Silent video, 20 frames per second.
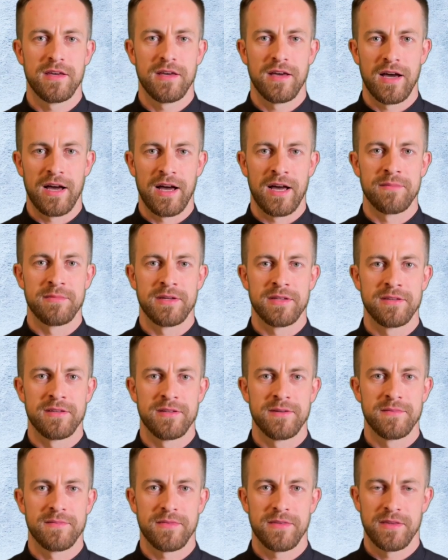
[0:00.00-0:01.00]
Amen.
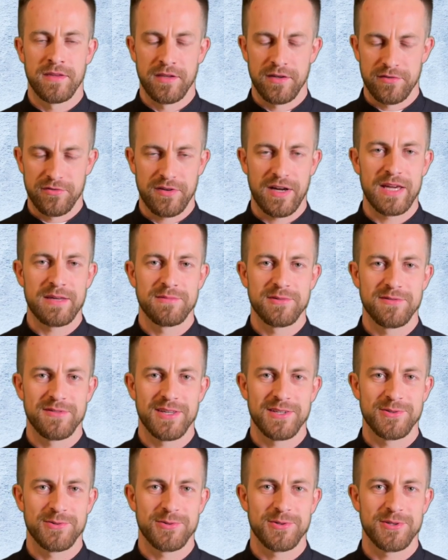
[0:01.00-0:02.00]
Trwajmy w
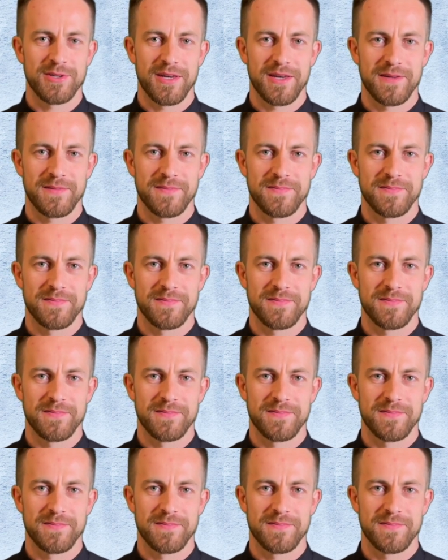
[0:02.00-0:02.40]
Jezusie.